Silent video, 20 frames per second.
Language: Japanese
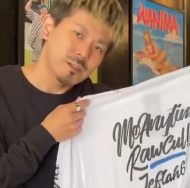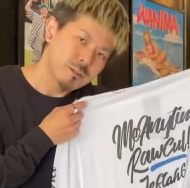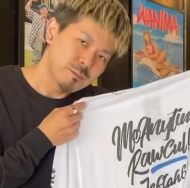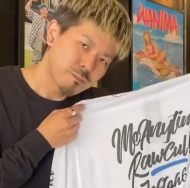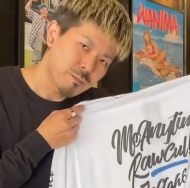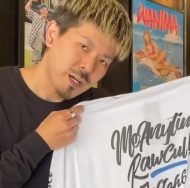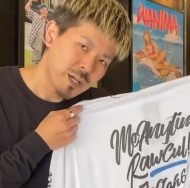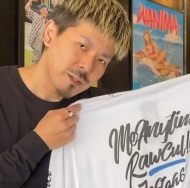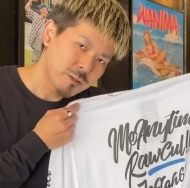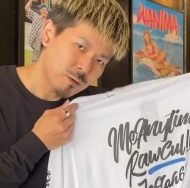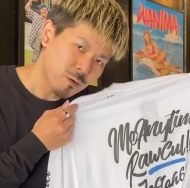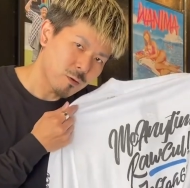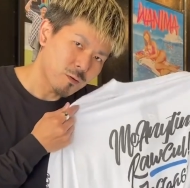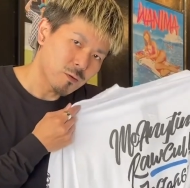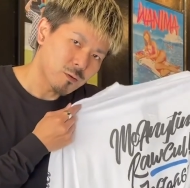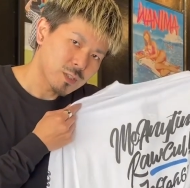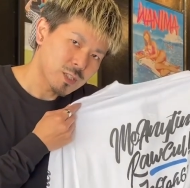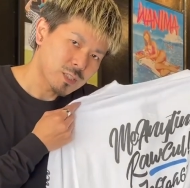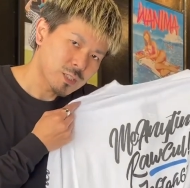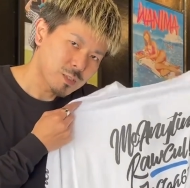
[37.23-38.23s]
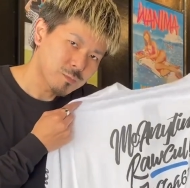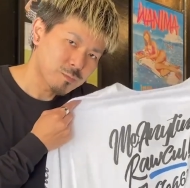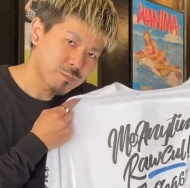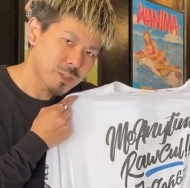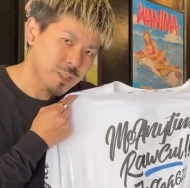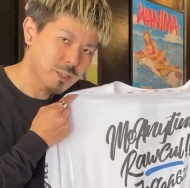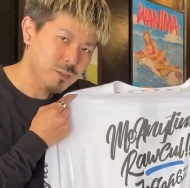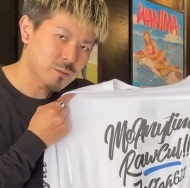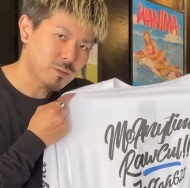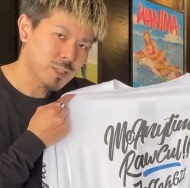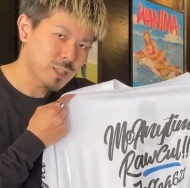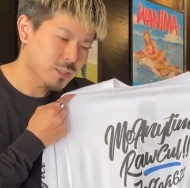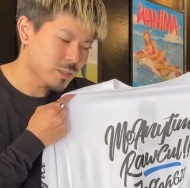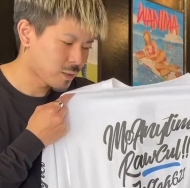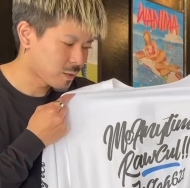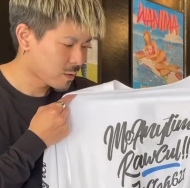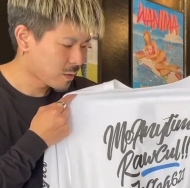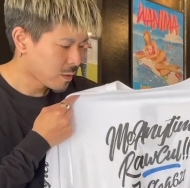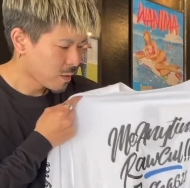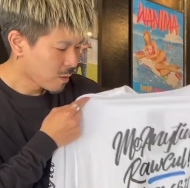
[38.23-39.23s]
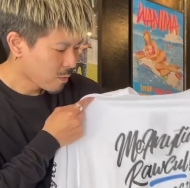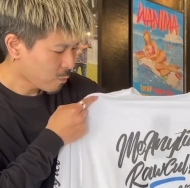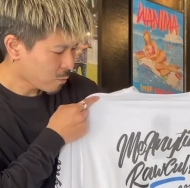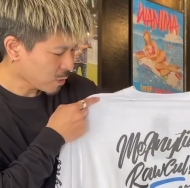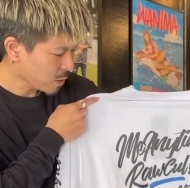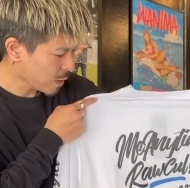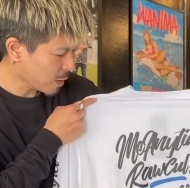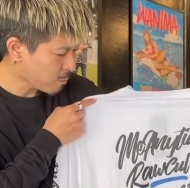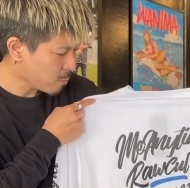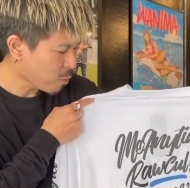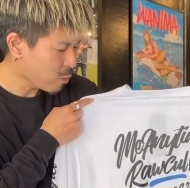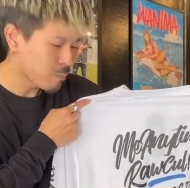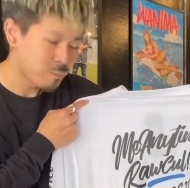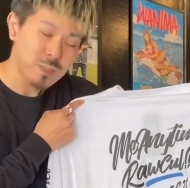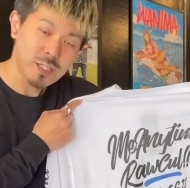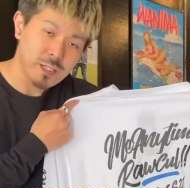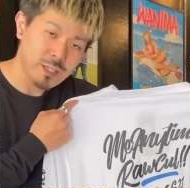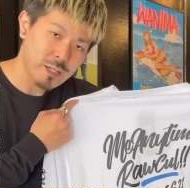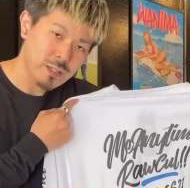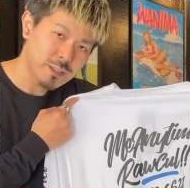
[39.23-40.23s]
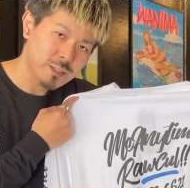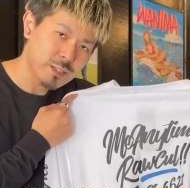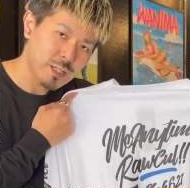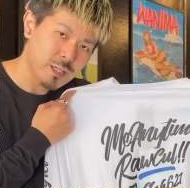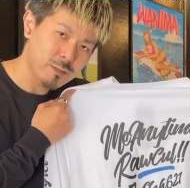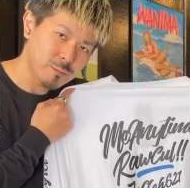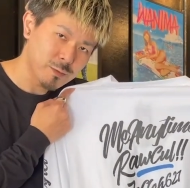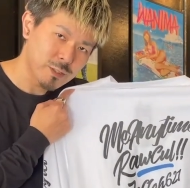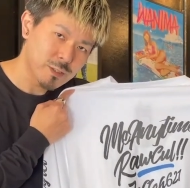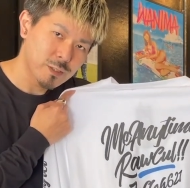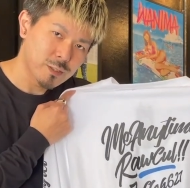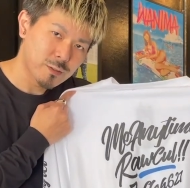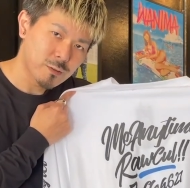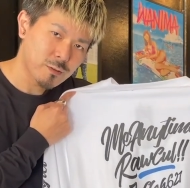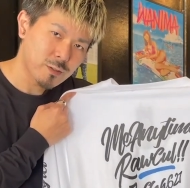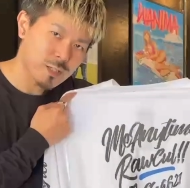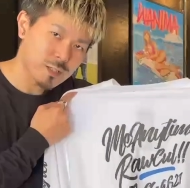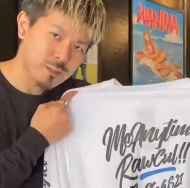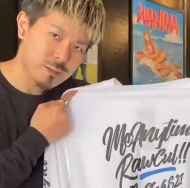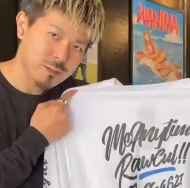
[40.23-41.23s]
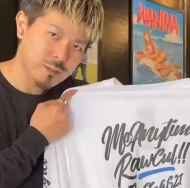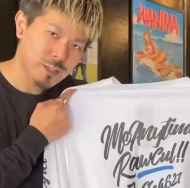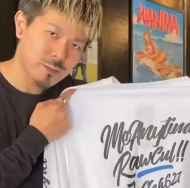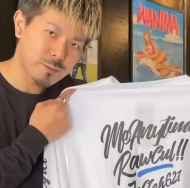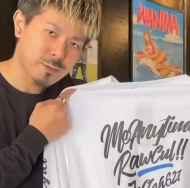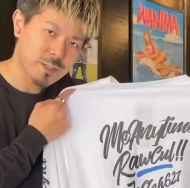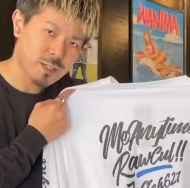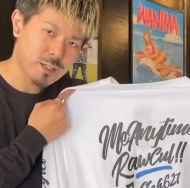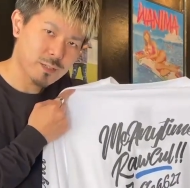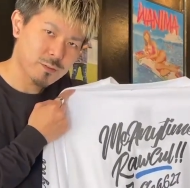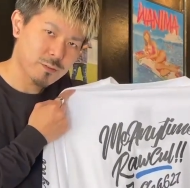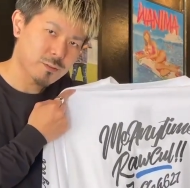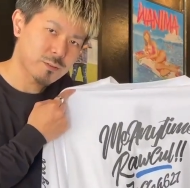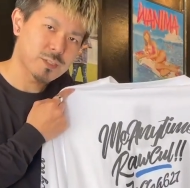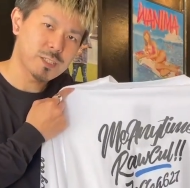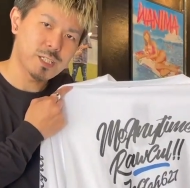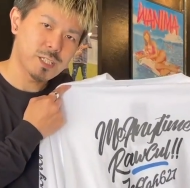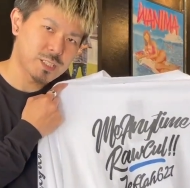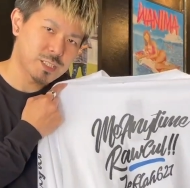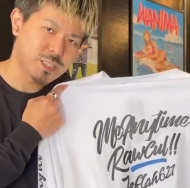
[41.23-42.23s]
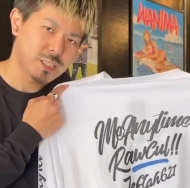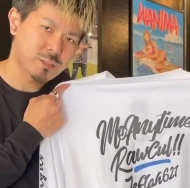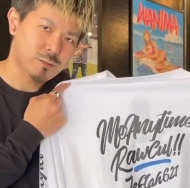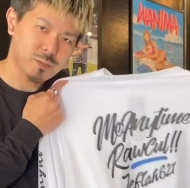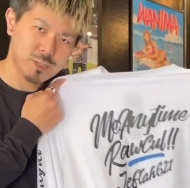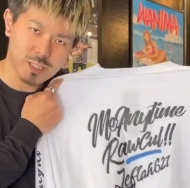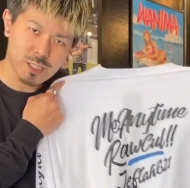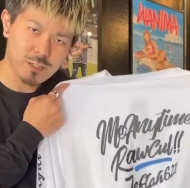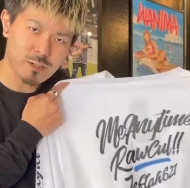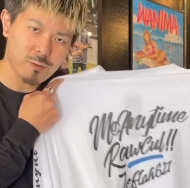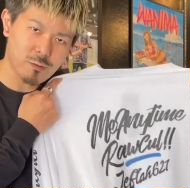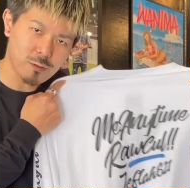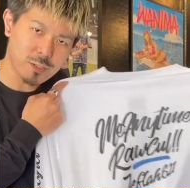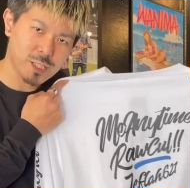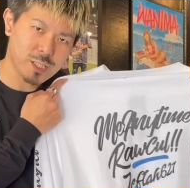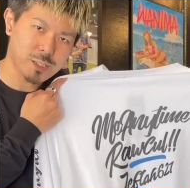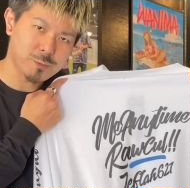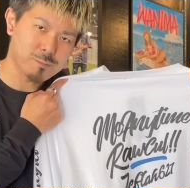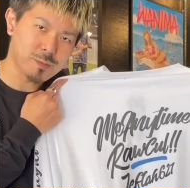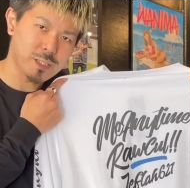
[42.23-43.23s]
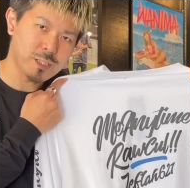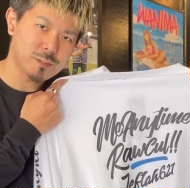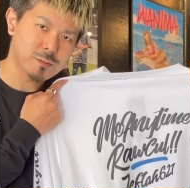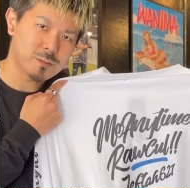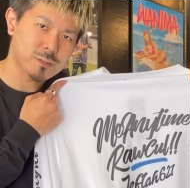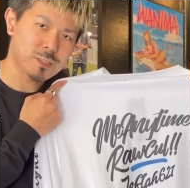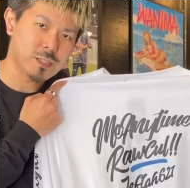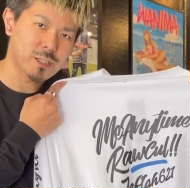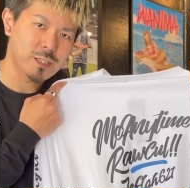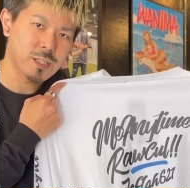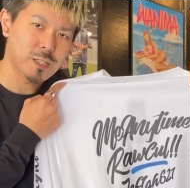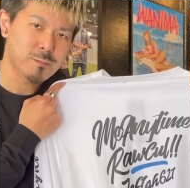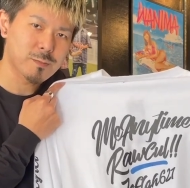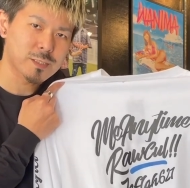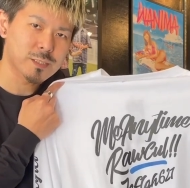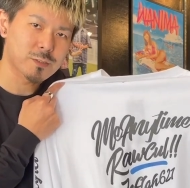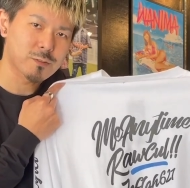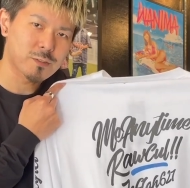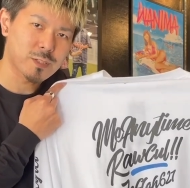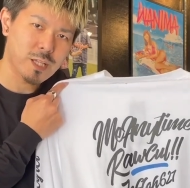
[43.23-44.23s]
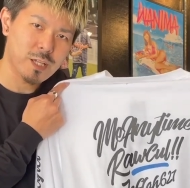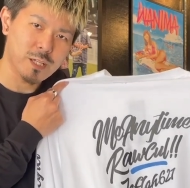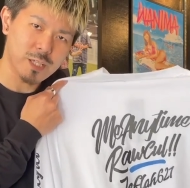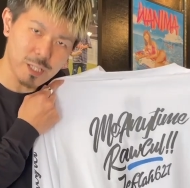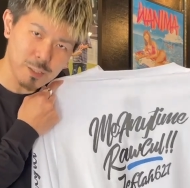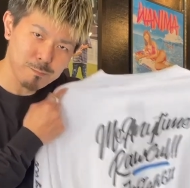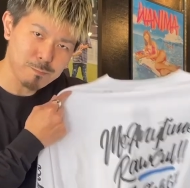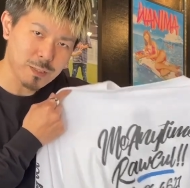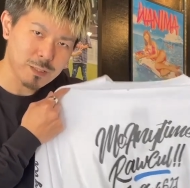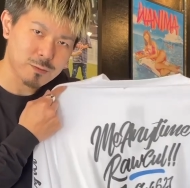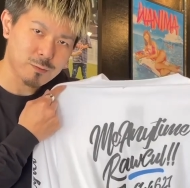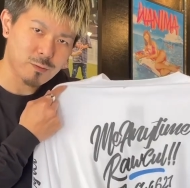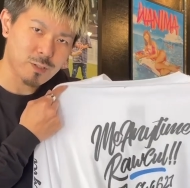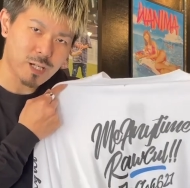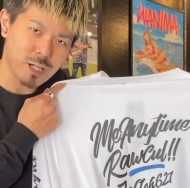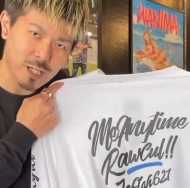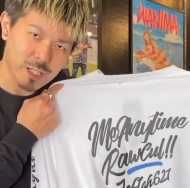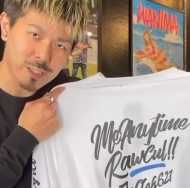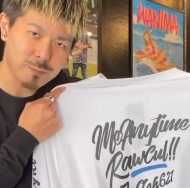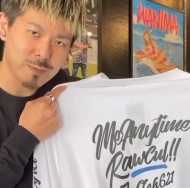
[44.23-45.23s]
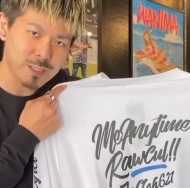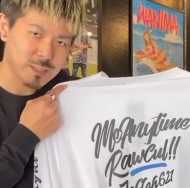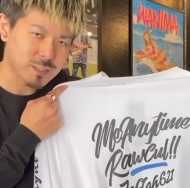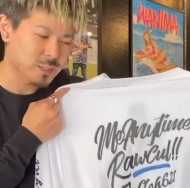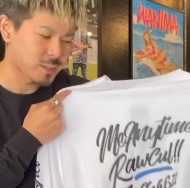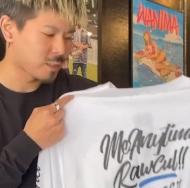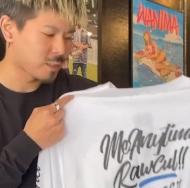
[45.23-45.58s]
前と同じプリントですこちらも Me Anytime ローカルレフラー621こちら大きくプリントされてますのでインパクトがあります